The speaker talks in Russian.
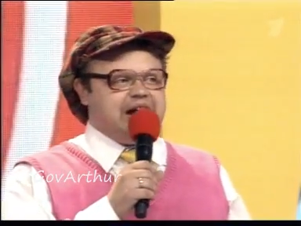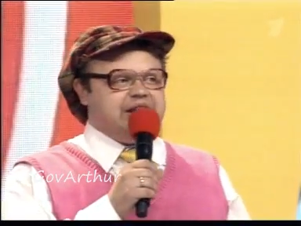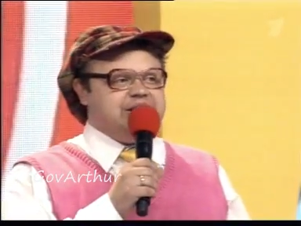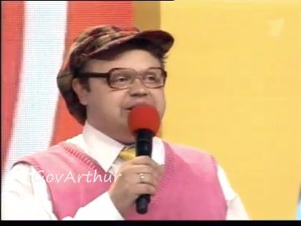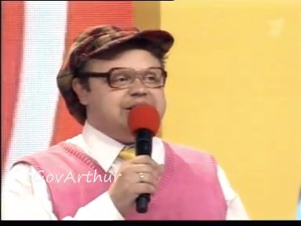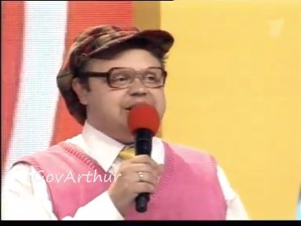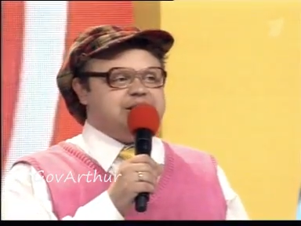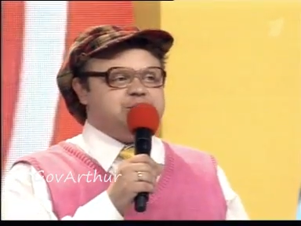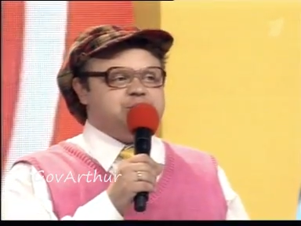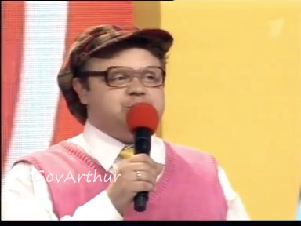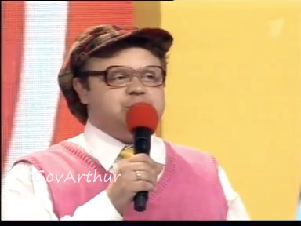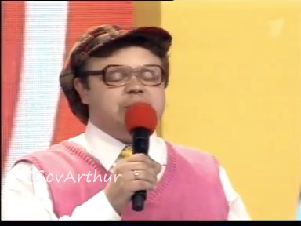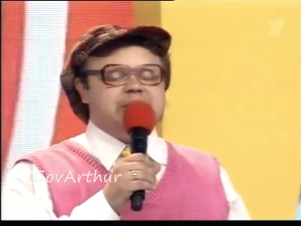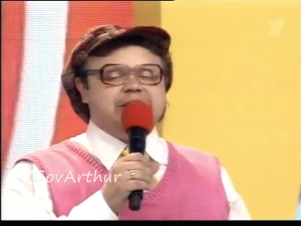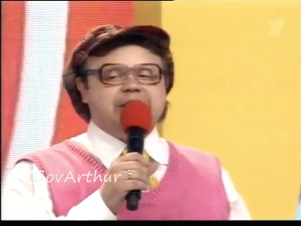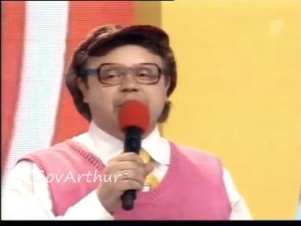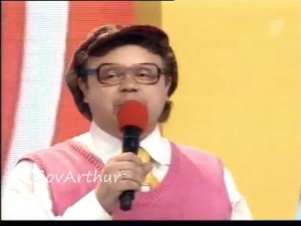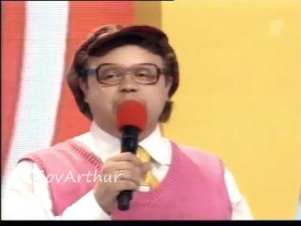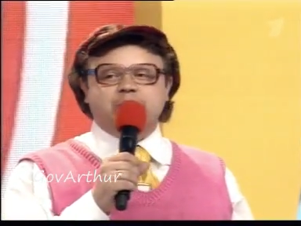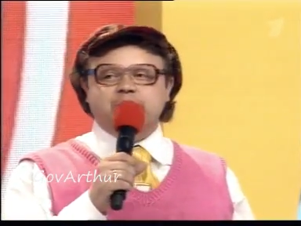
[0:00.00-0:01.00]
они
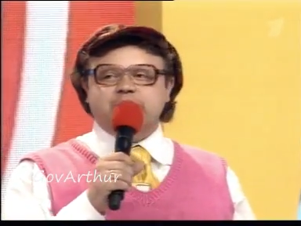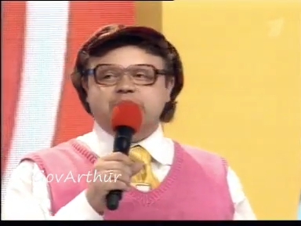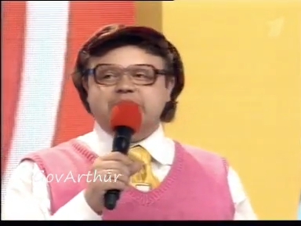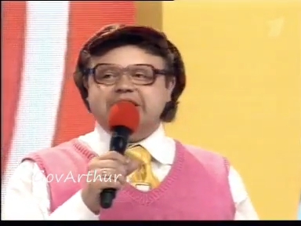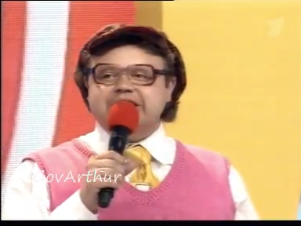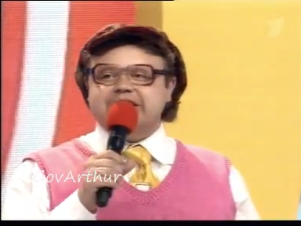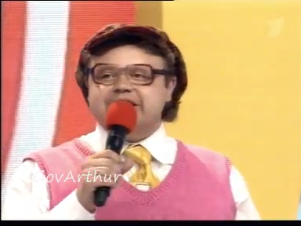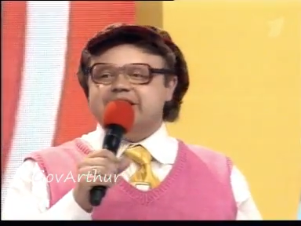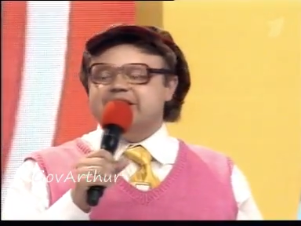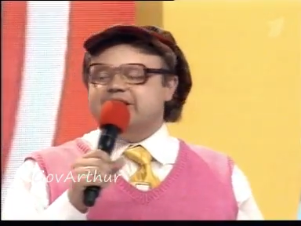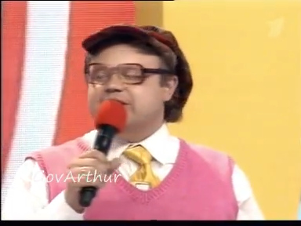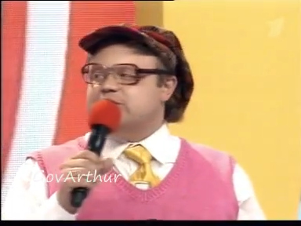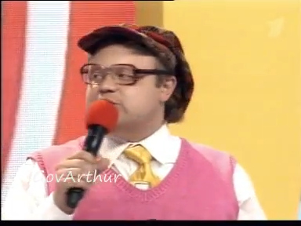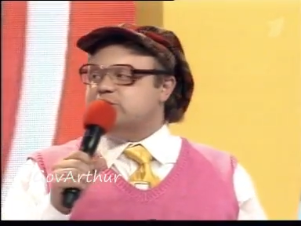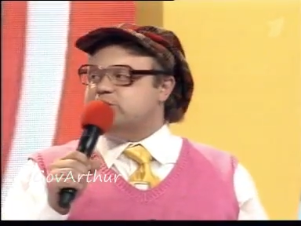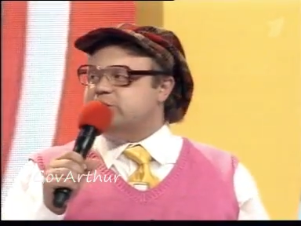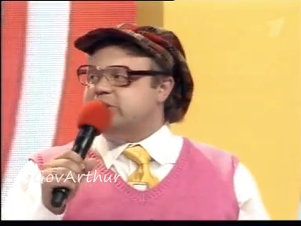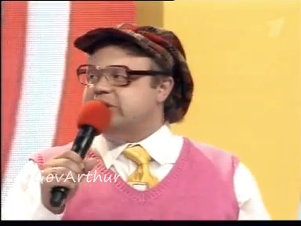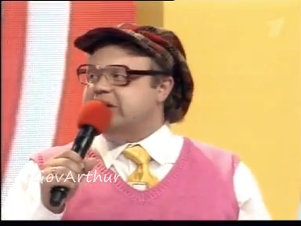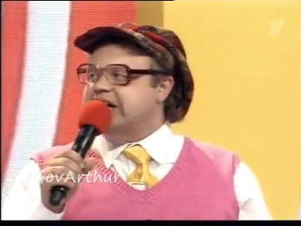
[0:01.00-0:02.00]
настолько крутые,
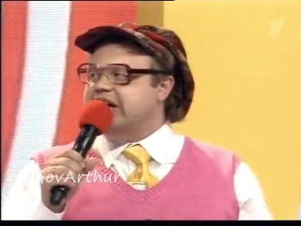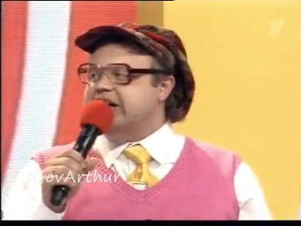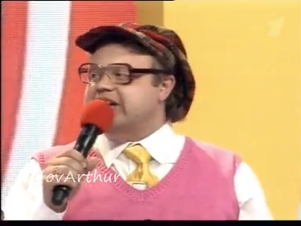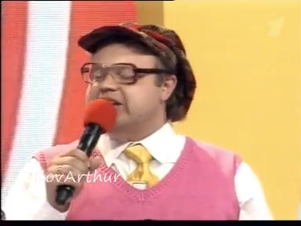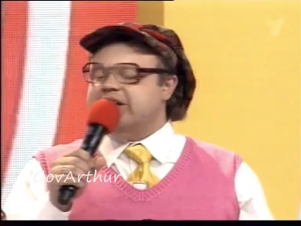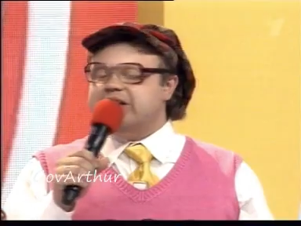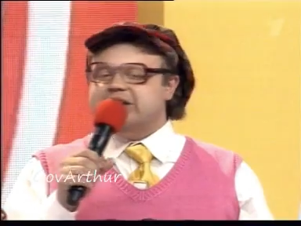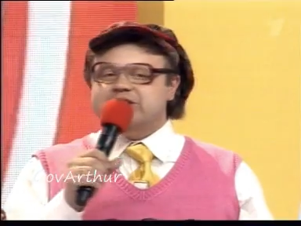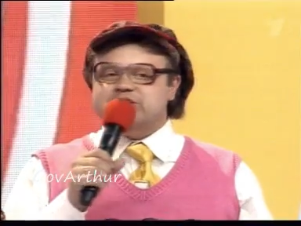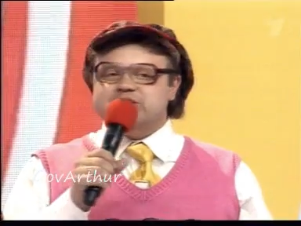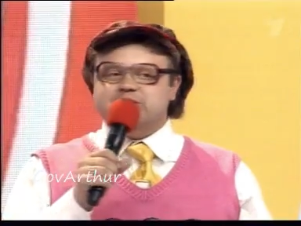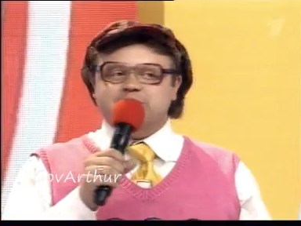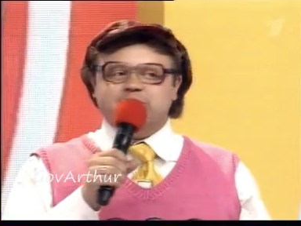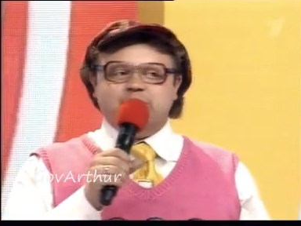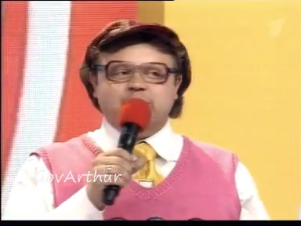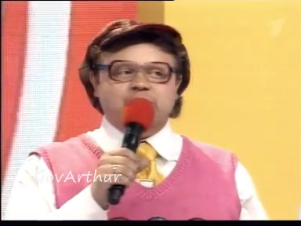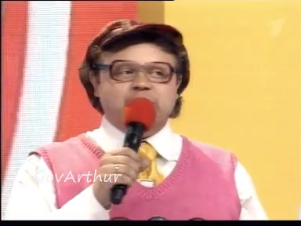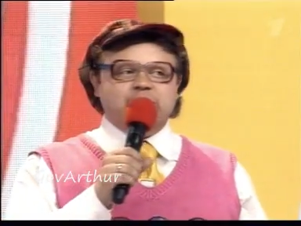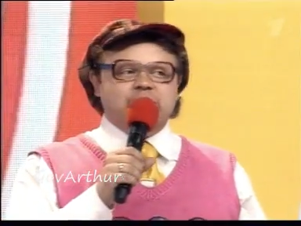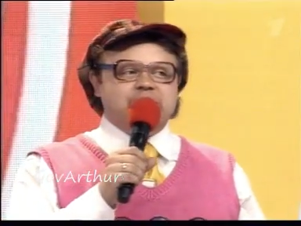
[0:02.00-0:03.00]
что на
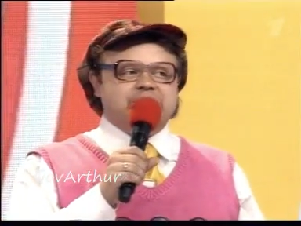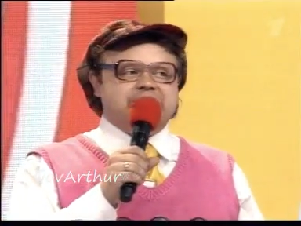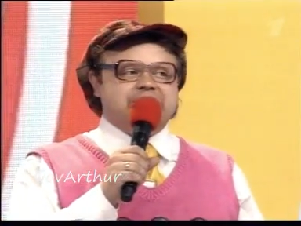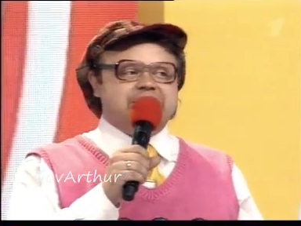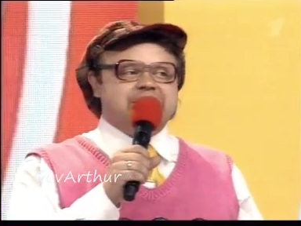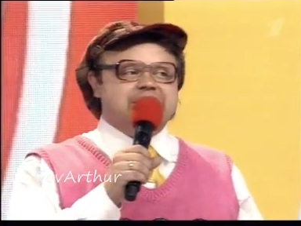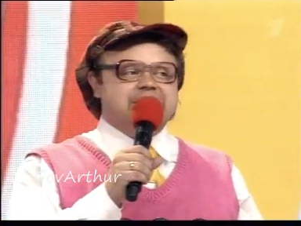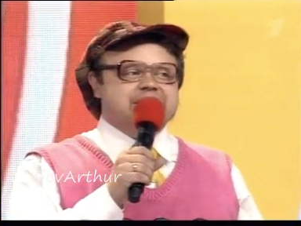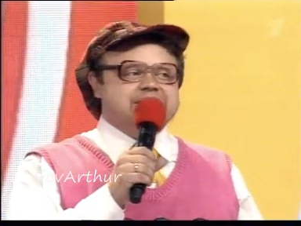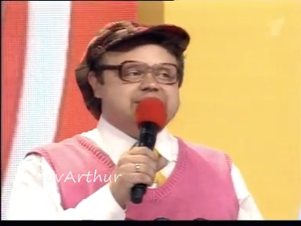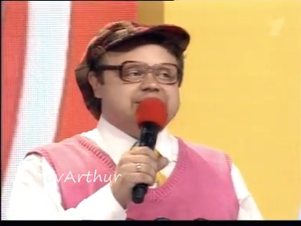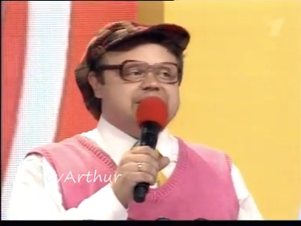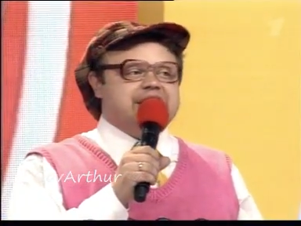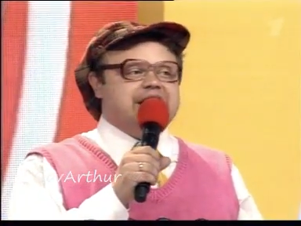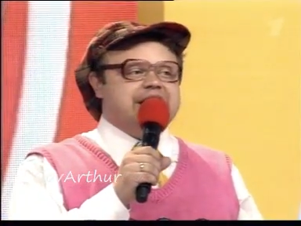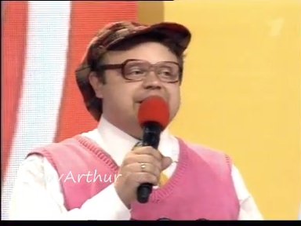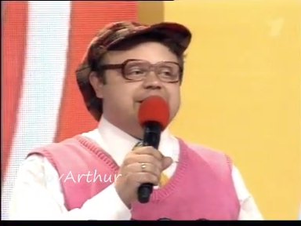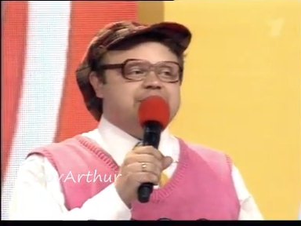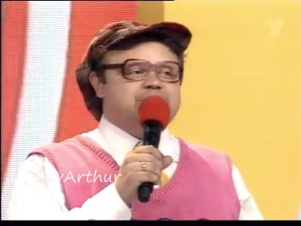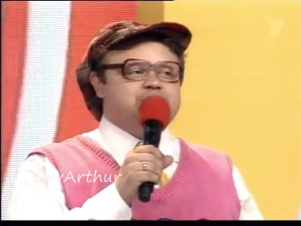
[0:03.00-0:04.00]
горнолыжном курорте с
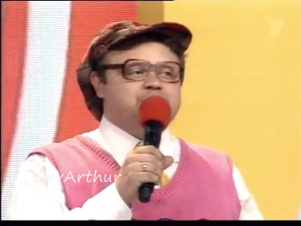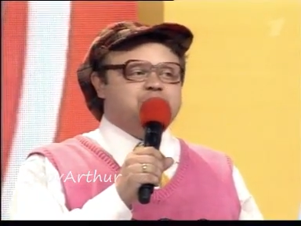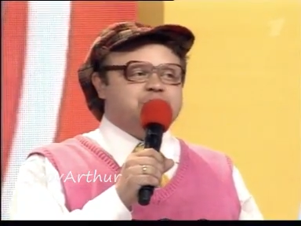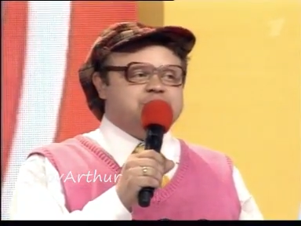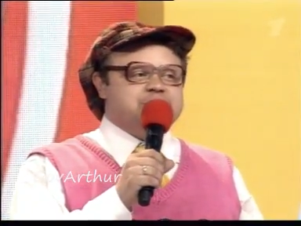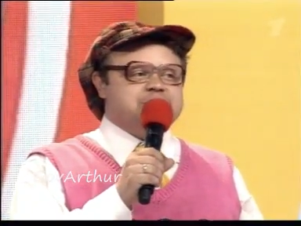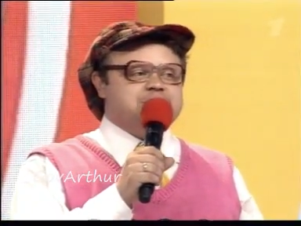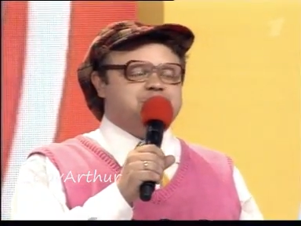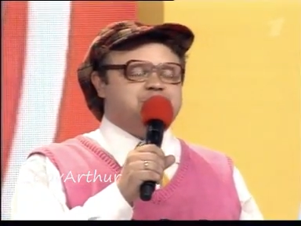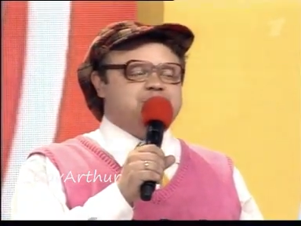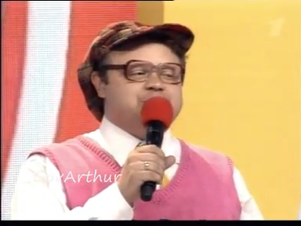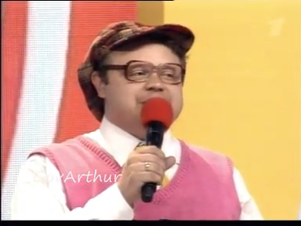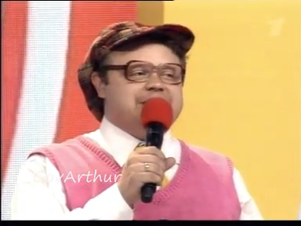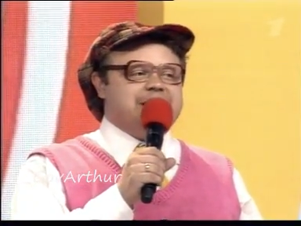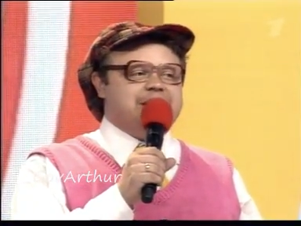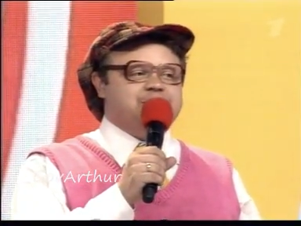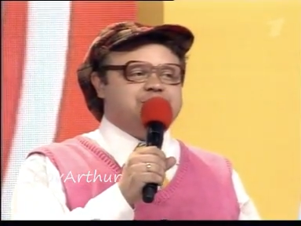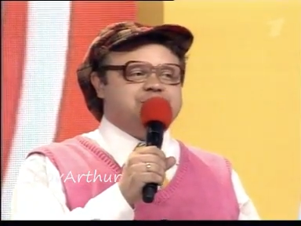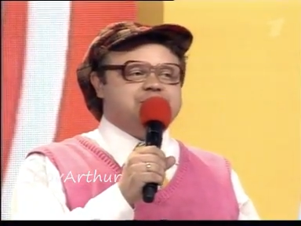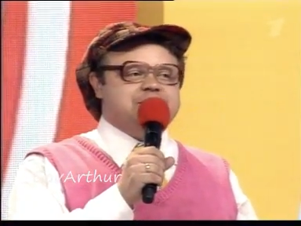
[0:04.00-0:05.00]
горы тоже
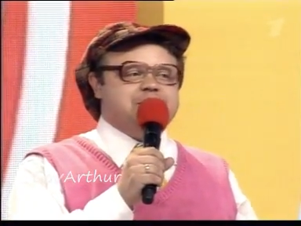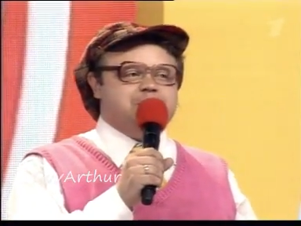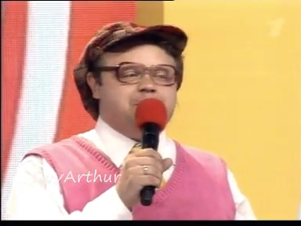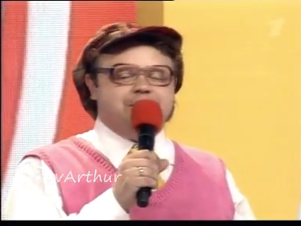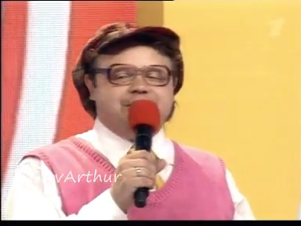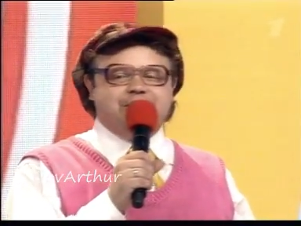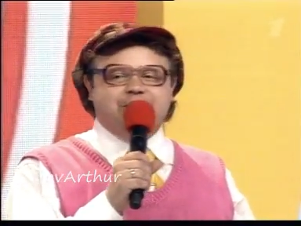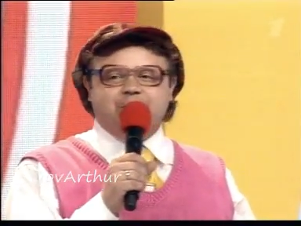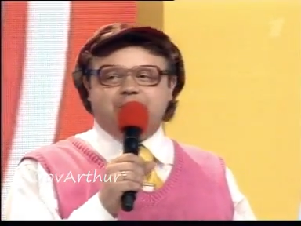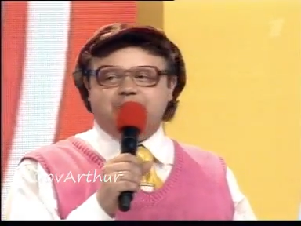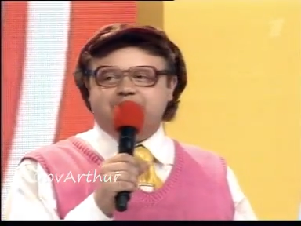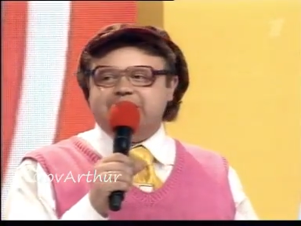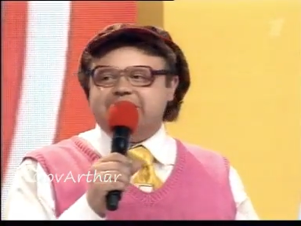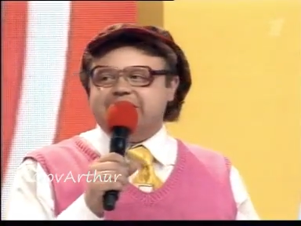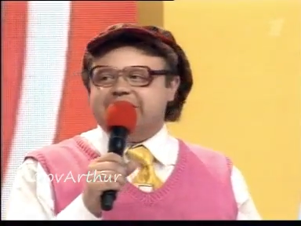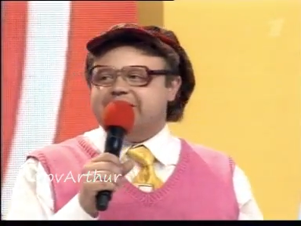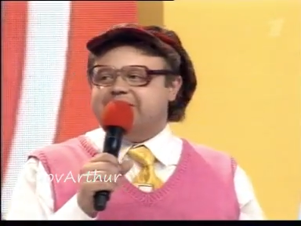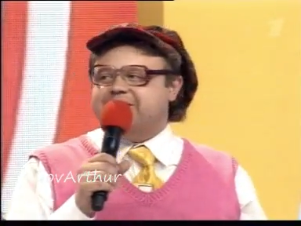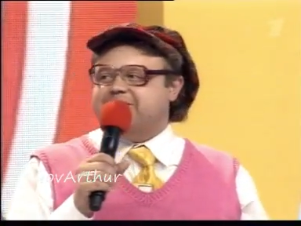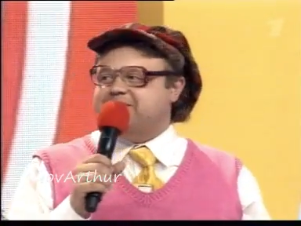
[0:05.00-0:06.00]
спускаются на
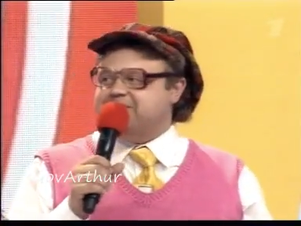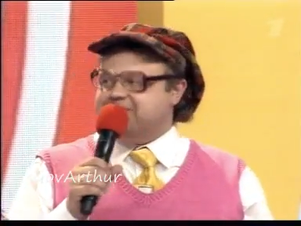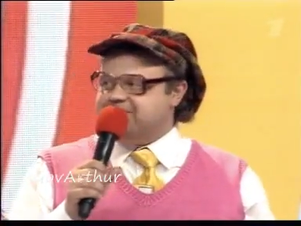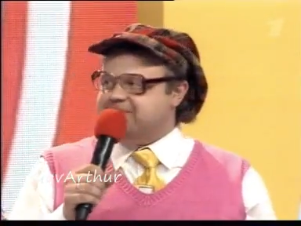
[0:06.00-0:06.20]
подъемнике.